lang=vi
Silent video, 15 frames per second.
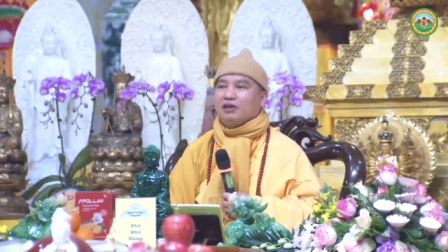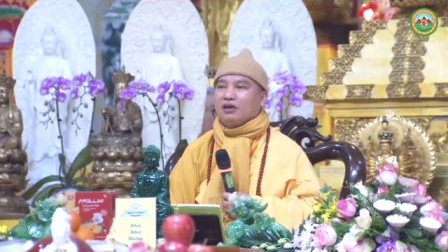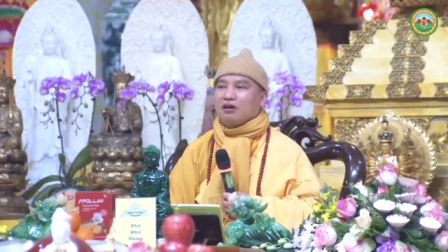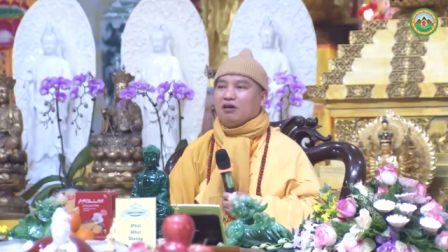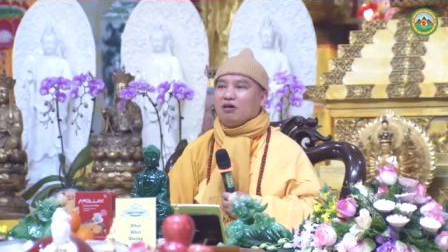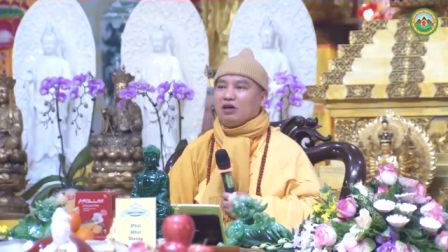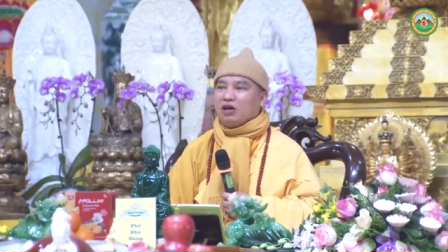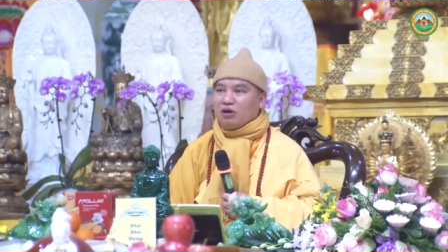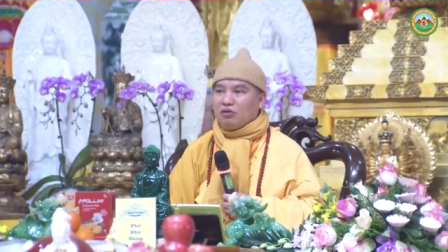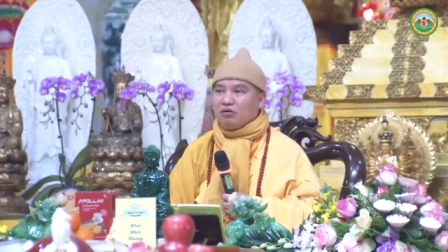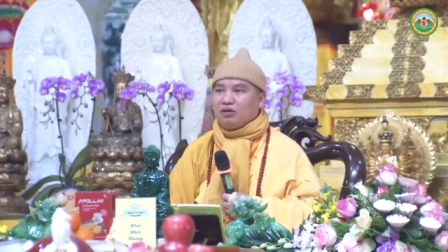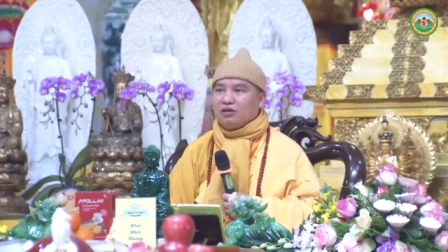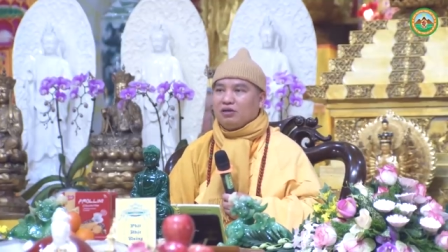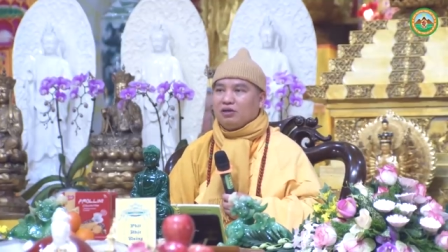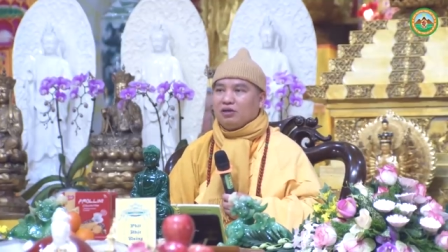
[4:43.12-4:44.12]
Có
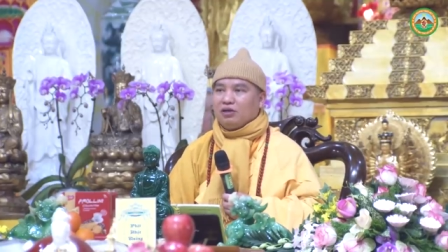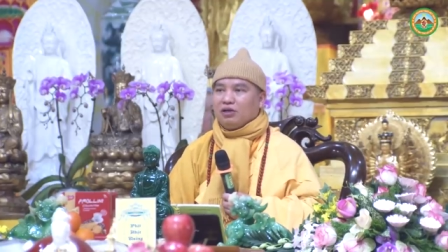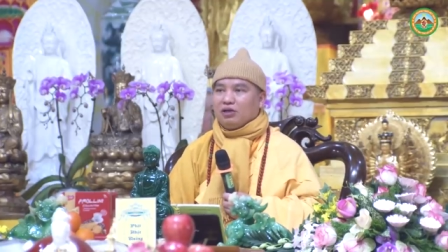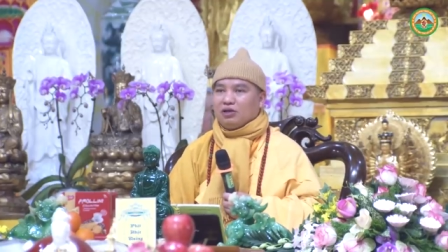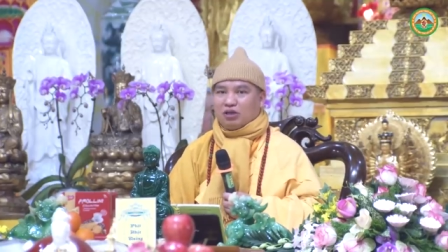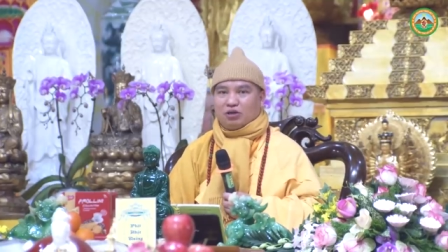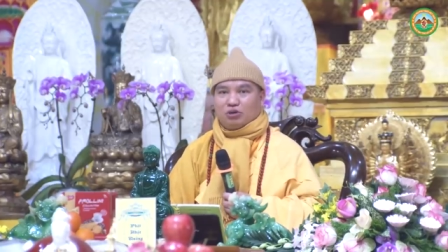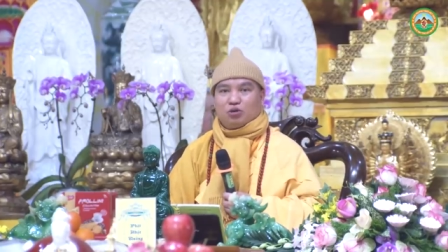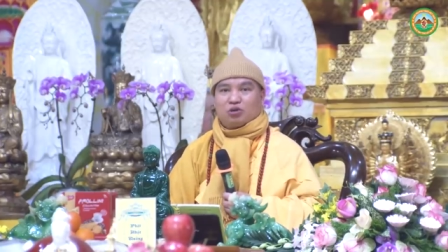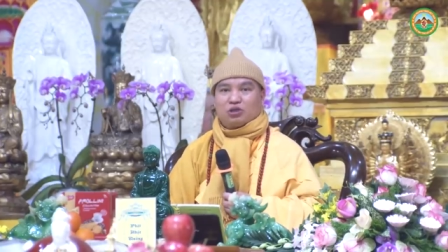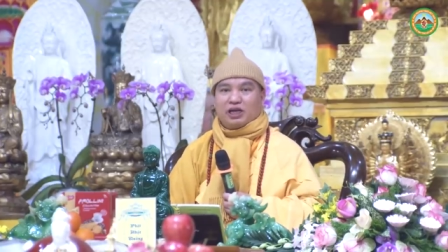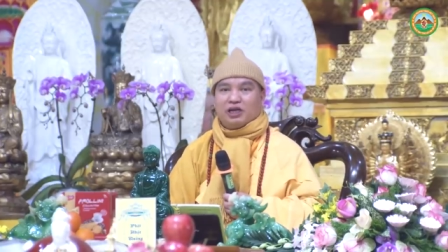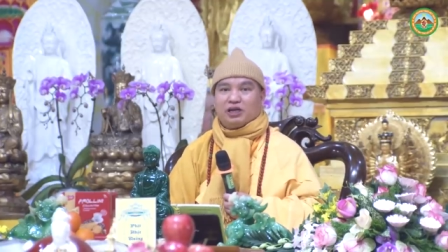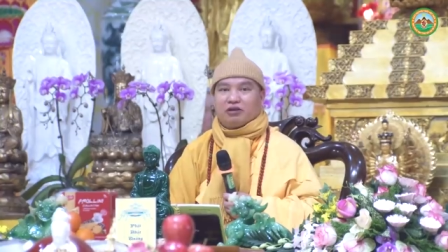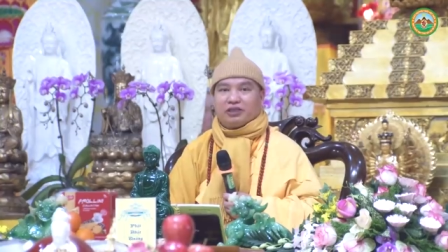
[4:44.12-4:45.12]
không? Cho dù
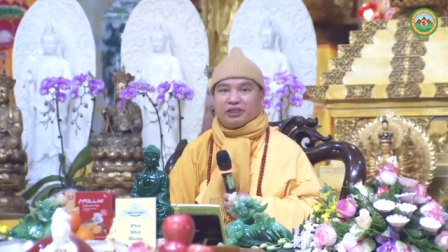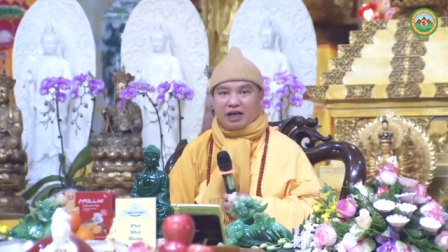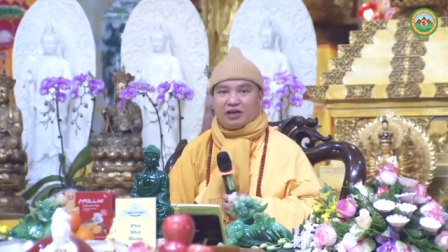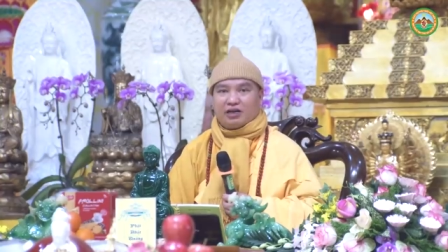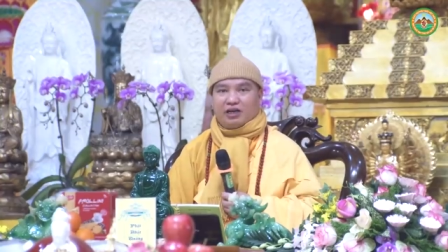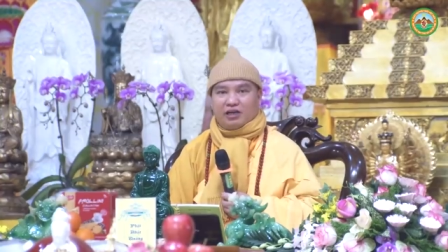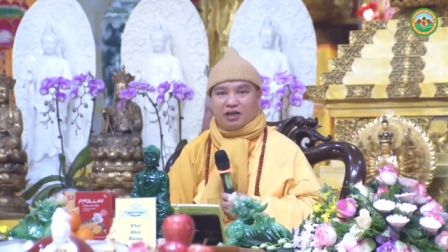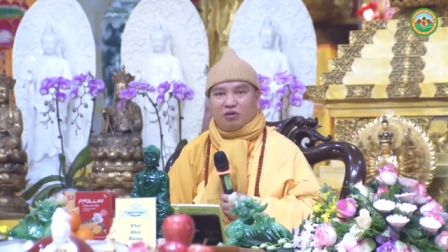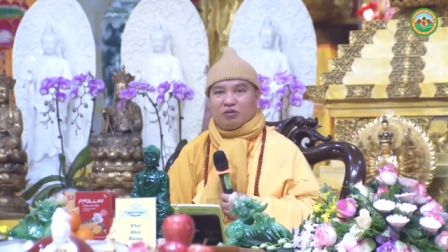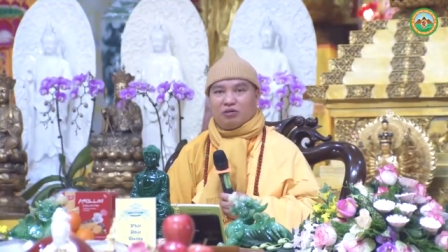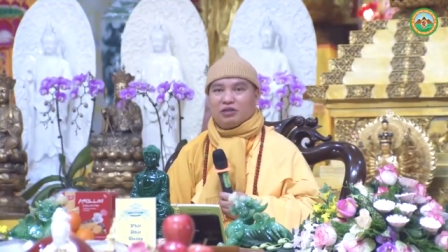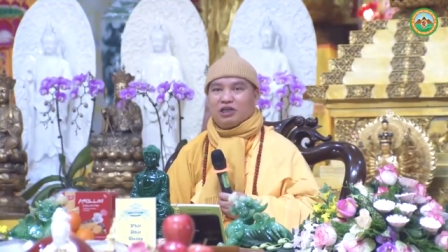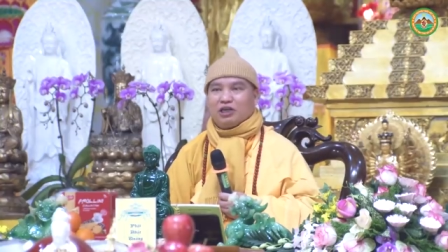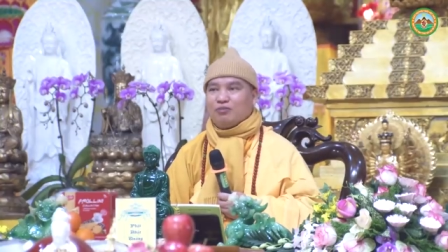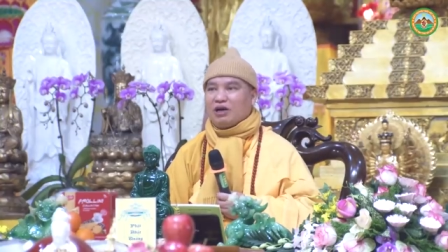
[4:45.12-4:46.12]
xây có chắc đến
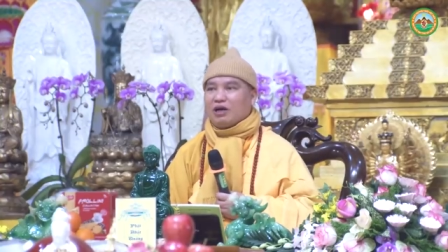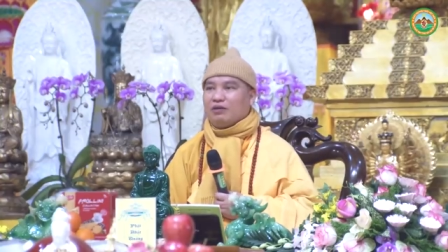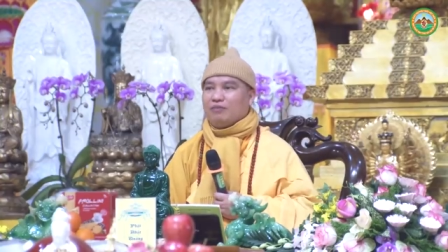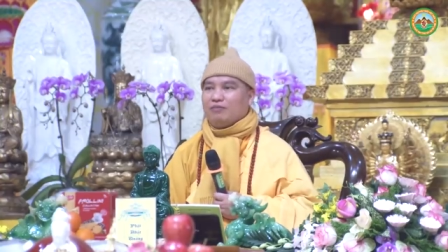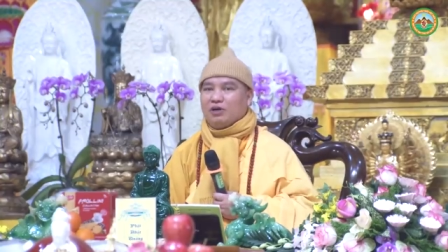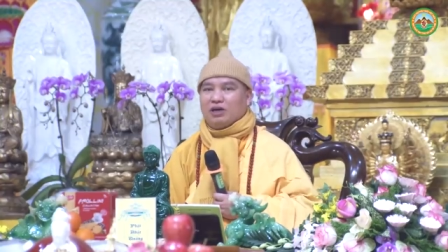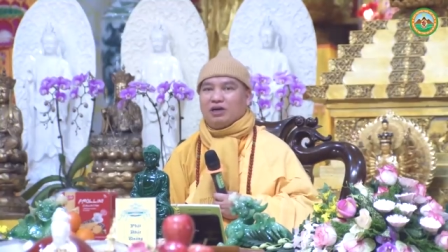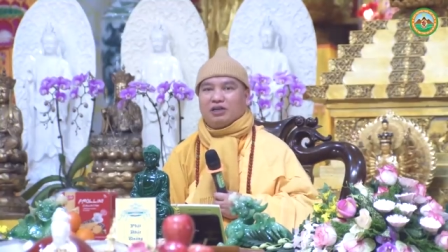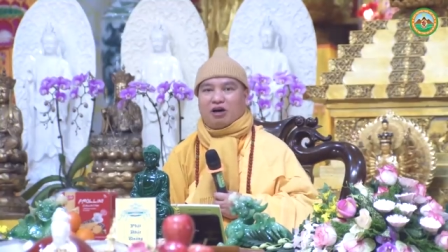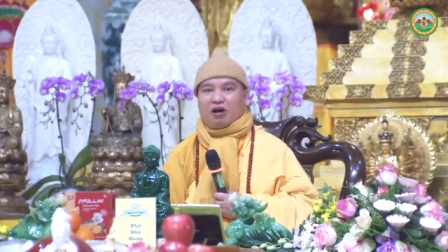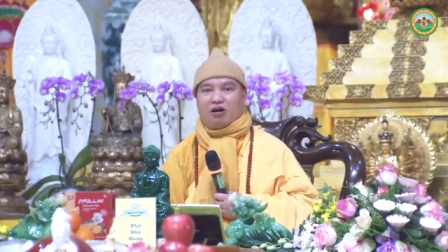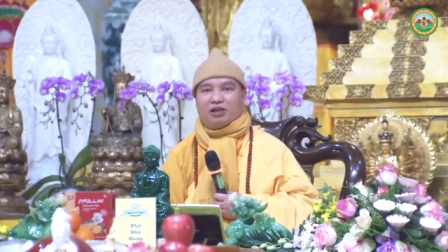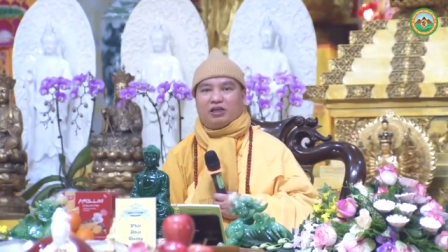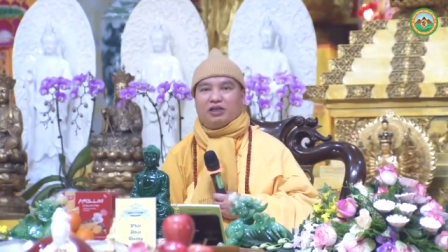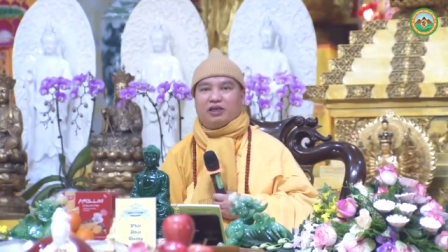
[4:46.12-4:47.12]
đâu nhưng mà mưa
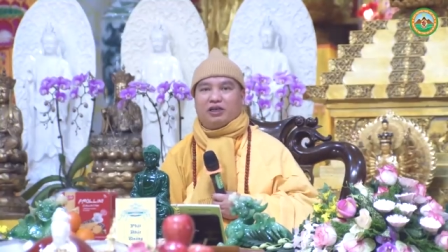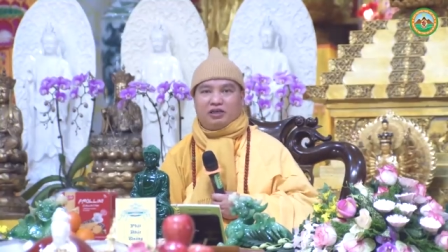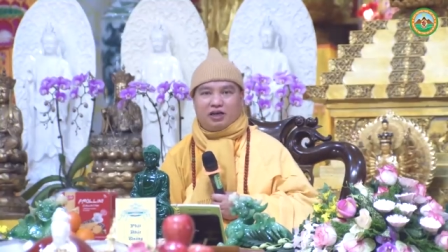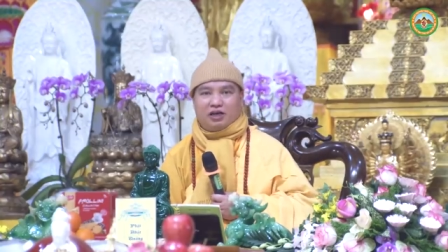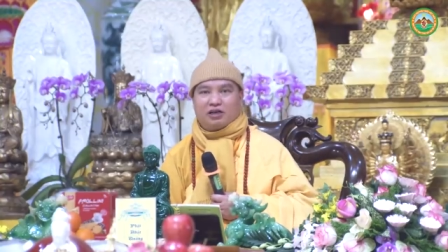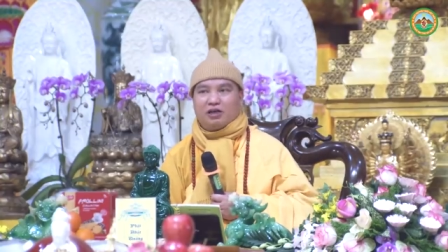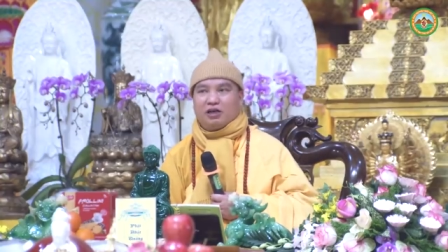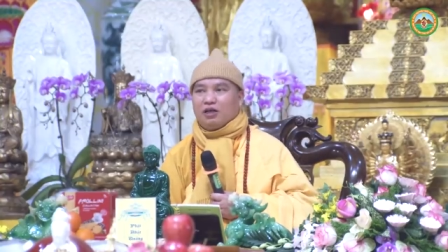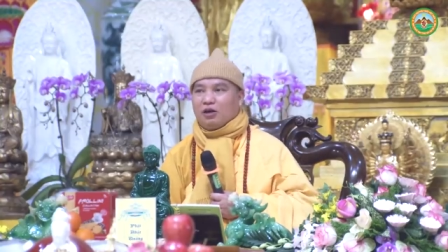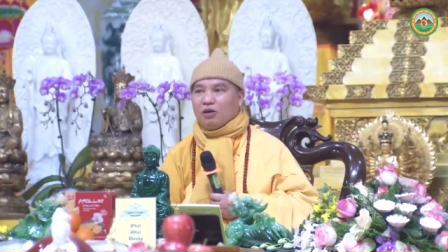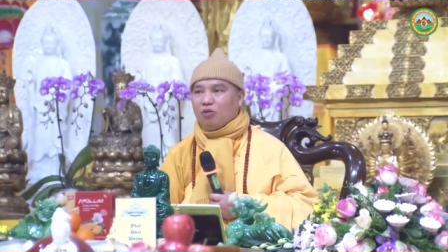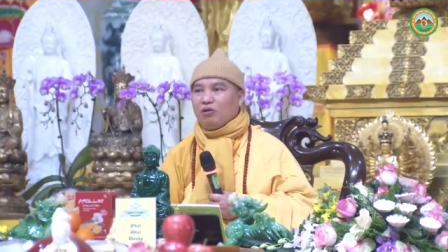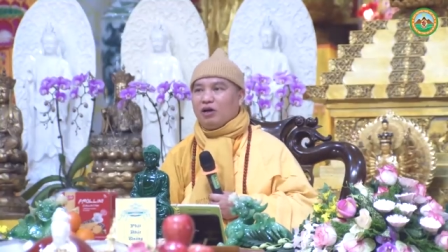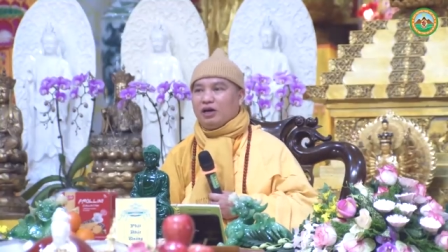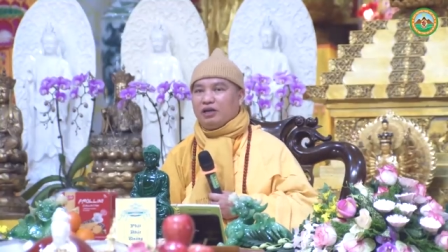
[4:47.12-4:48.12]
nhỏ thì được
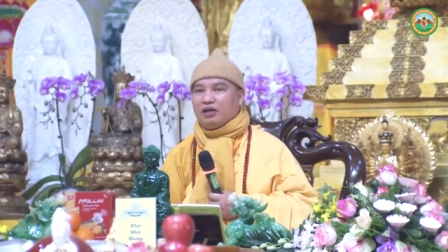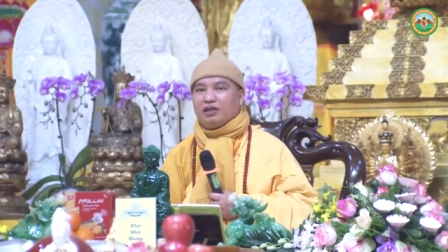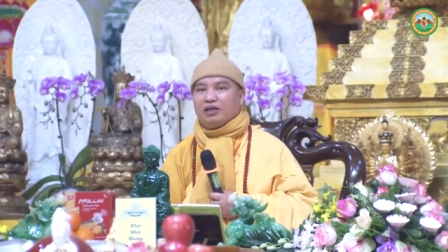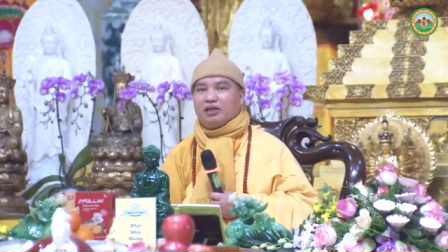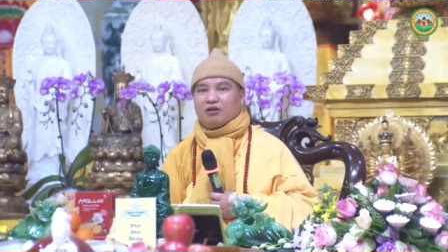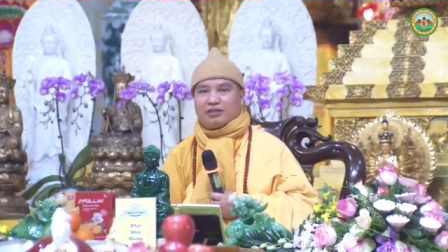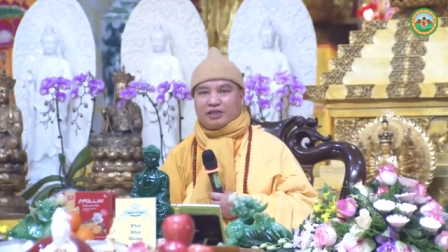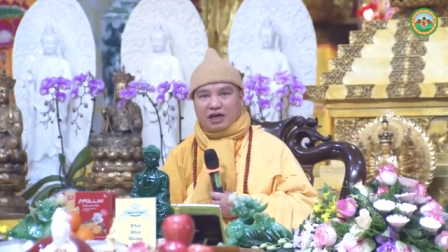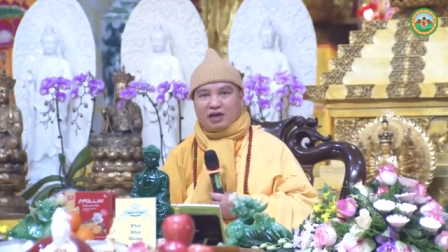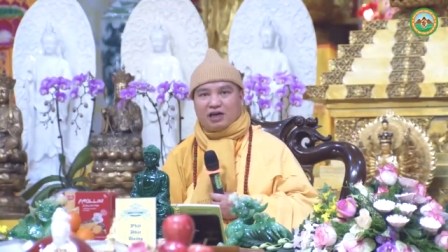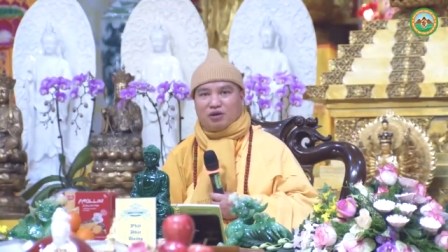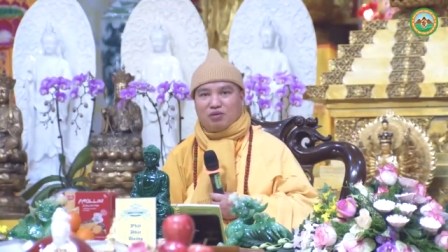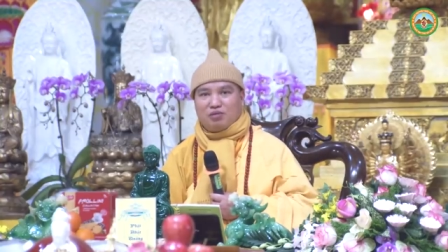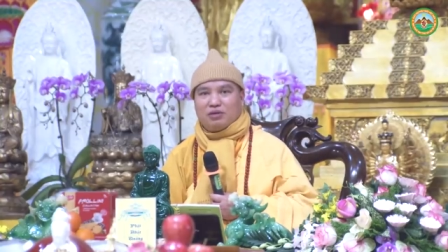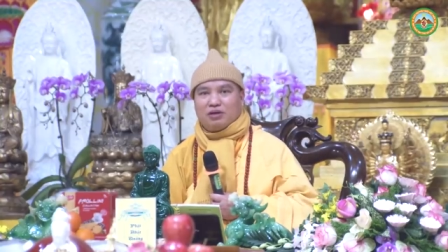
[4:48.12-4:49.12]
lũ lớn là thì có chắc
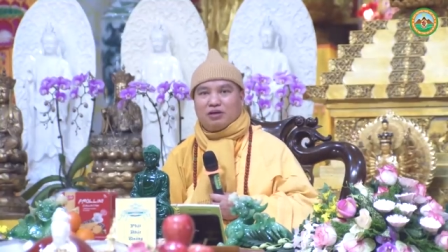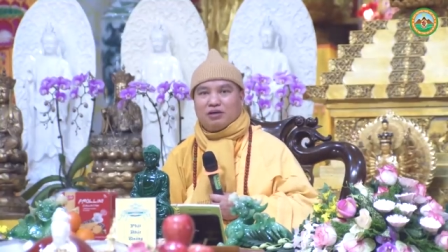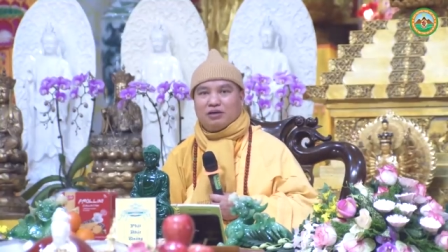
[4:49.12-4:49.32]
không